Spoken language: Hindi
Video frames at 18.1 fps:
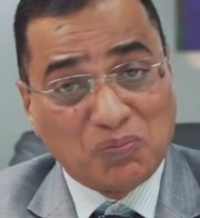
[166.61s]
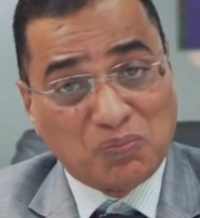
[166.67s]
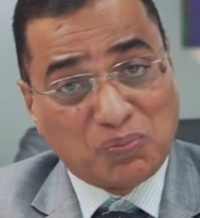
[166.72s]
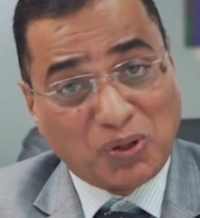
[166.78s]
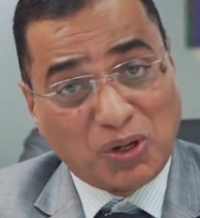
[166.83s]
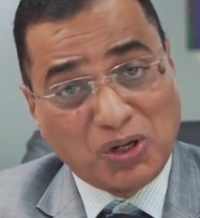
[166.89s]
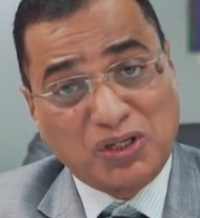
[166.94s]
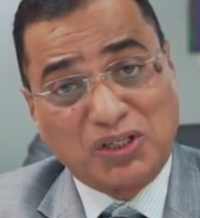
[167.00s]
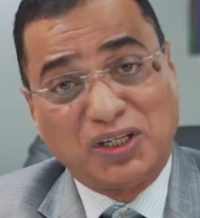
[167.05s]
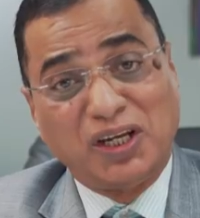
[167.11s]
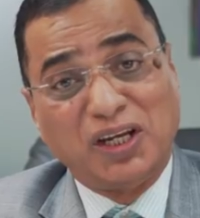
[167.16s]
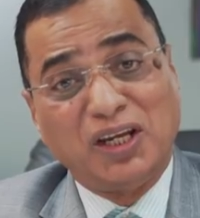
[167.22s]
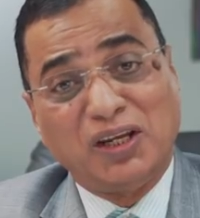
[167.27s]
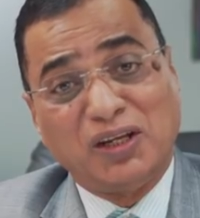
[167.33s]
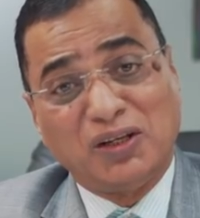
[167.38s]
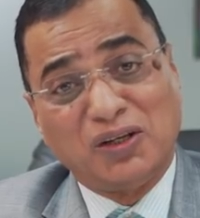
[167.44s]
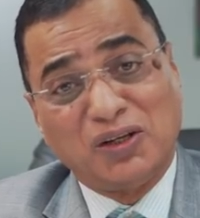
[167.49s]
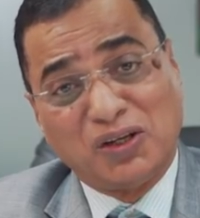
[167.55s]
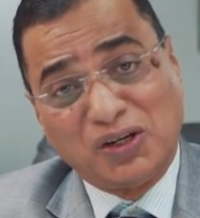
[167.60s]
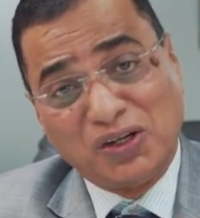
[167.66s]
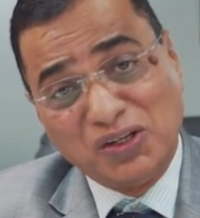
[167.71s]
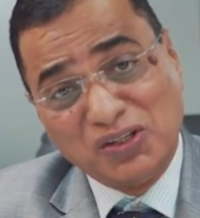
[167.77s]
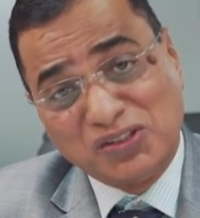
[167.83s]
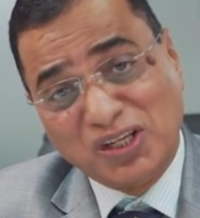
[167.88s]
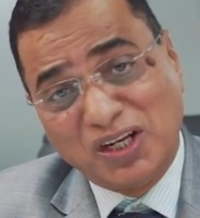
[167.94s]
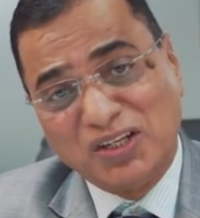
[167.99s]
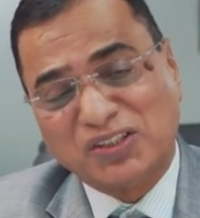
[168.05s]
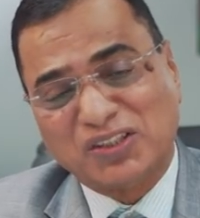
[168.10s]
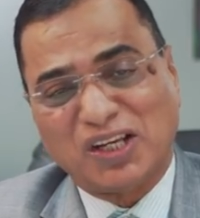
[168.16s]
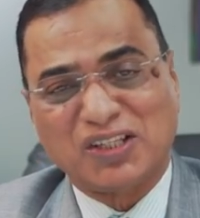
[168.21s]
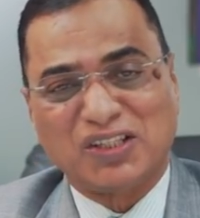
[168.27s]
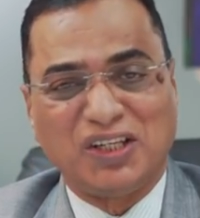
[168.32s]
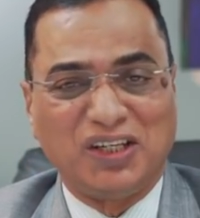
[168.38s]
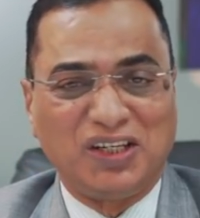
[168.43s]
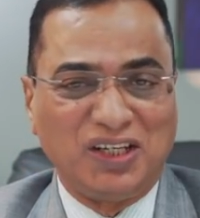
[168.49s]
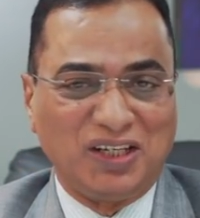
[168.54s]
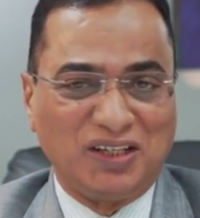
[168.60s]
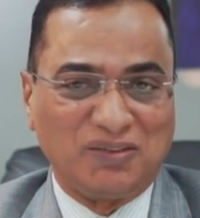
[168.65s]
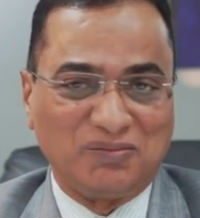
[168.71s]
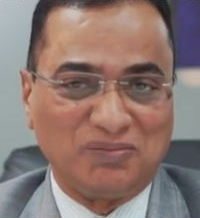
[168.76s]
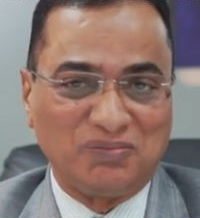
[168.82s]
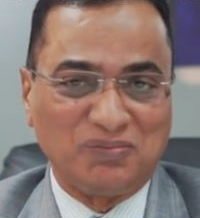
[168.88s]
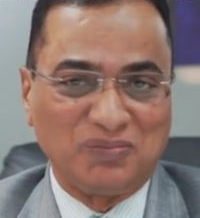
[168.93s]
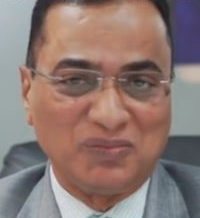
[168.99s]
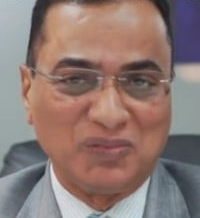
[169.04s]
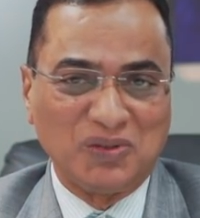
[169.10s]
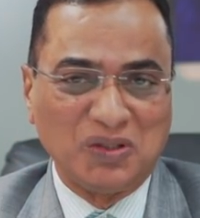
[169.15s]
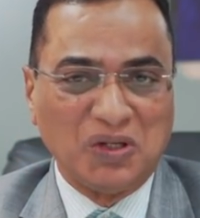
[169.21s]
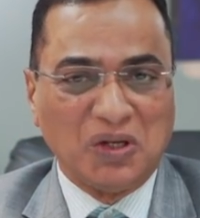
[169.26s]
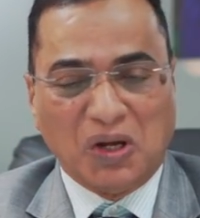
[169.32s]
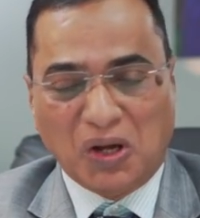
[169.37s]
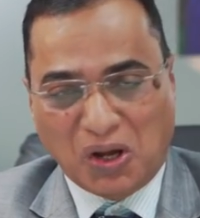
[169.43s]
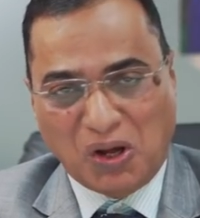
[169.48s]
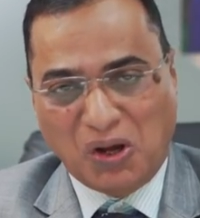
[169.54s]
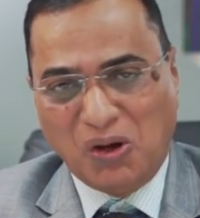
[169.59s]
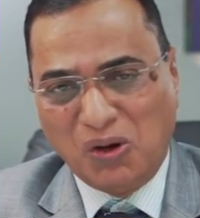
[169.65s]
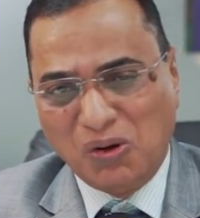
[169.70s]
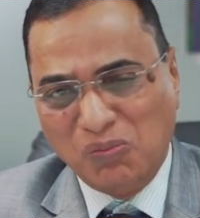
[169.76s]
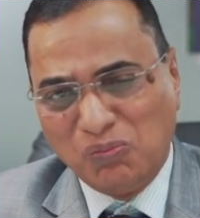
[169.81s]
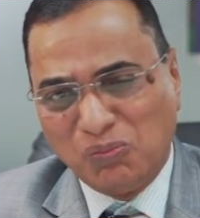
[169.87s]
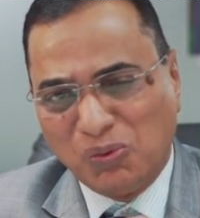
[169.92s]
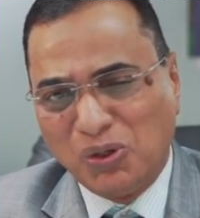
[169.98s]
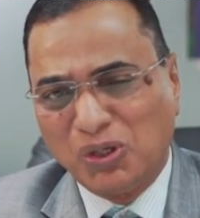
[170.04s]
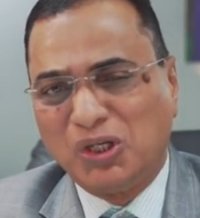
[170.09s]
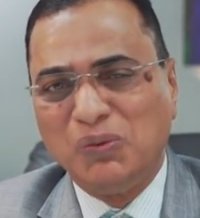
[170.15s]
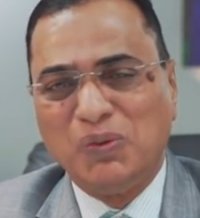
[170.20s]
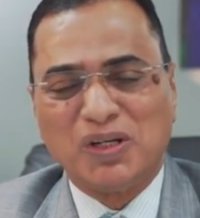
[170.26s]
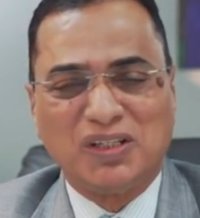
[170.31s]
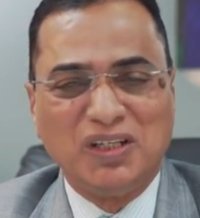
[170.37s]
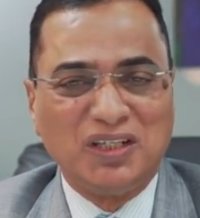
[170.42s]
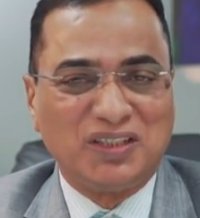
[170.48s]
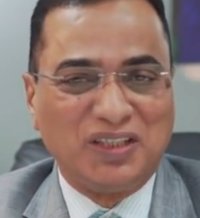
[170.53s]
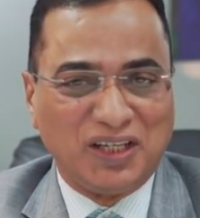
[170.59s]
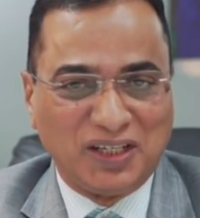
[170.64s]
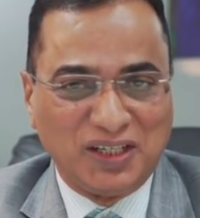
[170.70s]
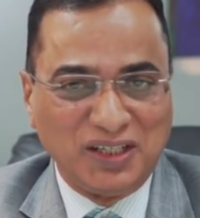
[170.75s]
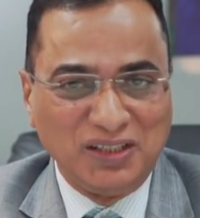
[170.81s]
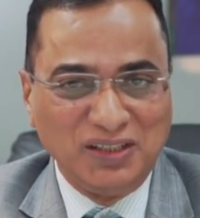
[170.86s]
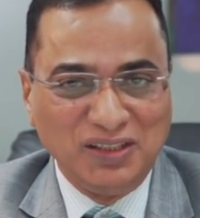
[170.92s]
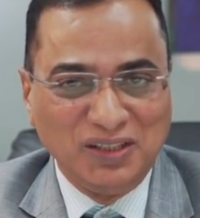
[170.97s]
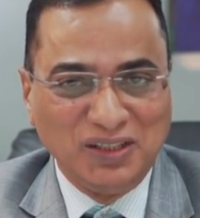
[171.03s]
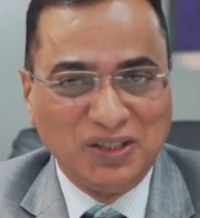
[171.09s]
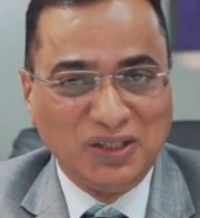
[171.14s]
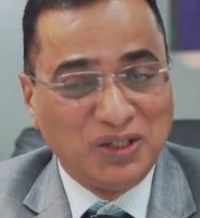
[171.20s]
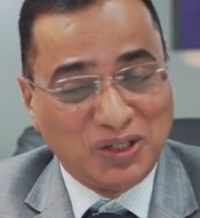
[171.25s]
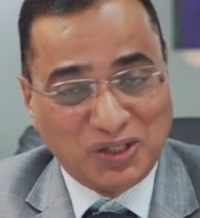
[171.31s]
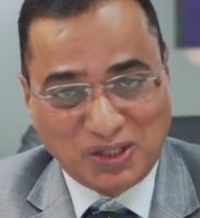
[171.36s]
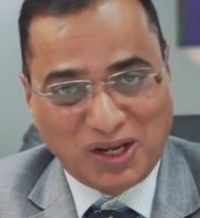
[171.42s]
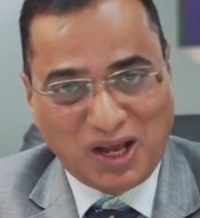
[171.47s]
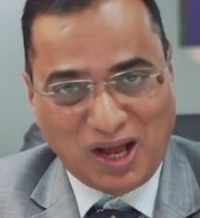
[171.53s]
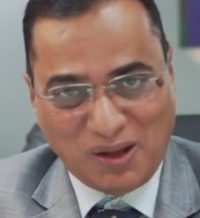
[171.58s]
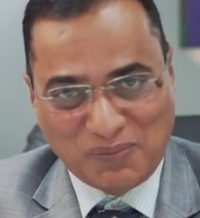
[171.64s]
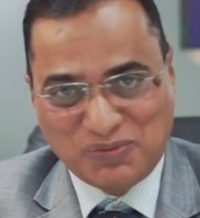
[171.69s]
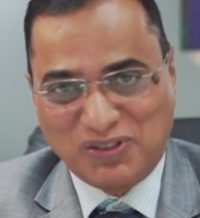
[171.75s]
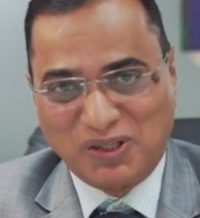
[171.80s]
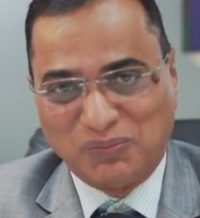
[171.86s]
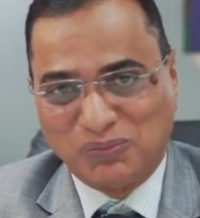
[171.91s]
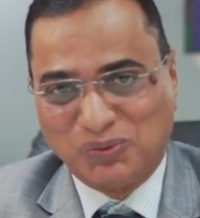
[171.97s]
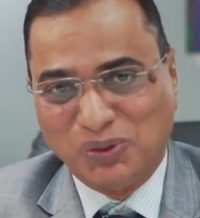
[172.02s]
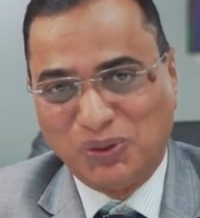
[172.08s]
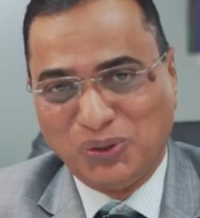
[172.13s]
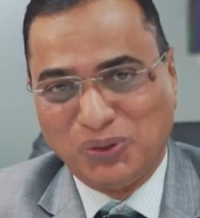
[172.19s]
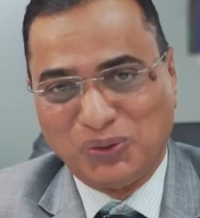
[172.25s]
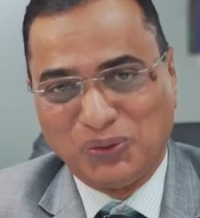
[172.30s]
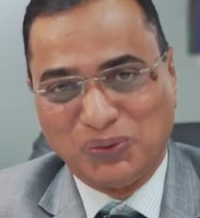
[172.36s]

प्रोडक्ट के रिजल्ट्स का शेयरिंग और मोटिवेशनल शेयरिंग आप सब तो